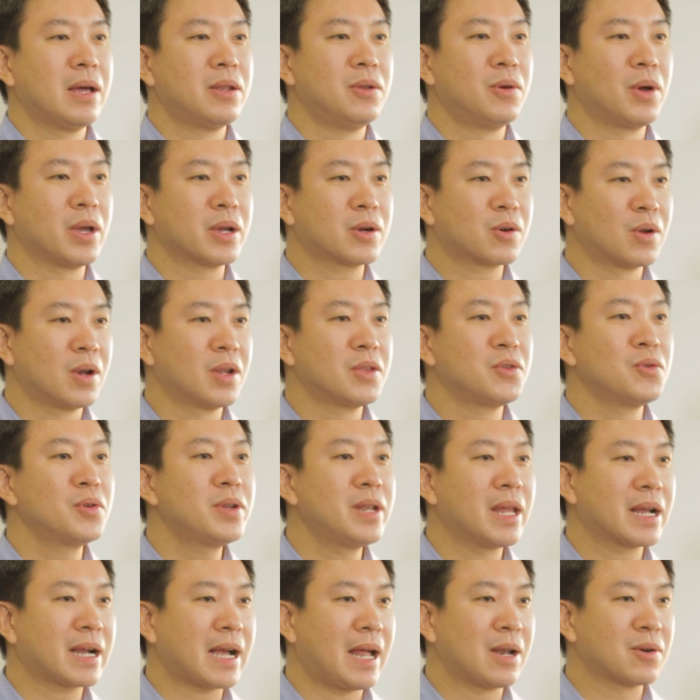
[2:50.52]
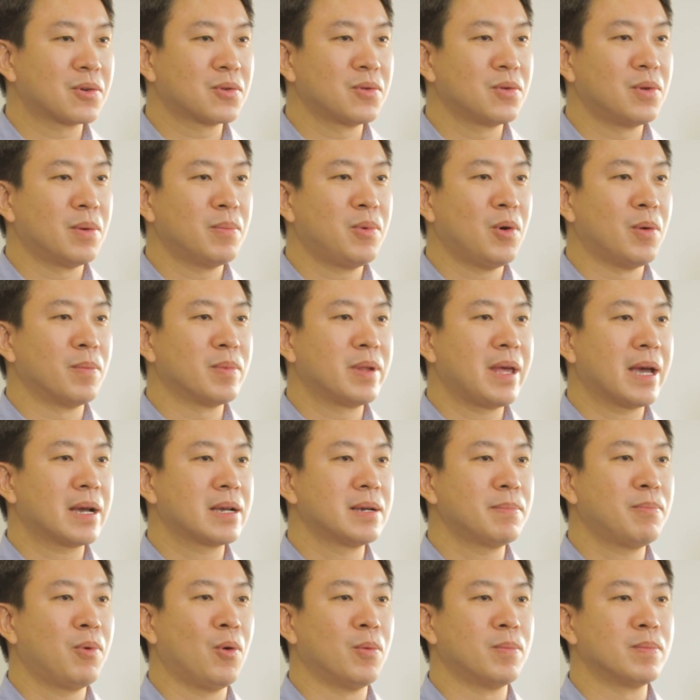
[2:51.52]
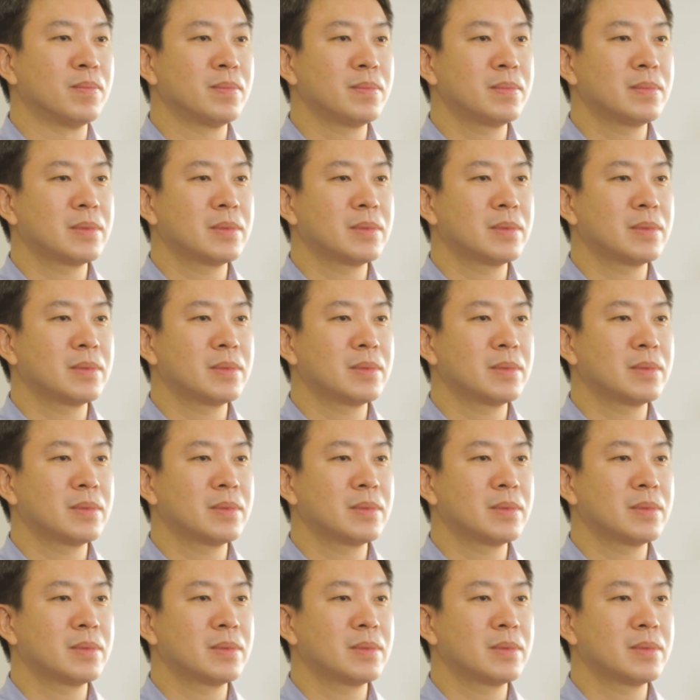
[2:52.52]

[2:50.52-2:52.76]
โดยกลยุทธ์ในการลงทุนของผมเนี่ยคือผม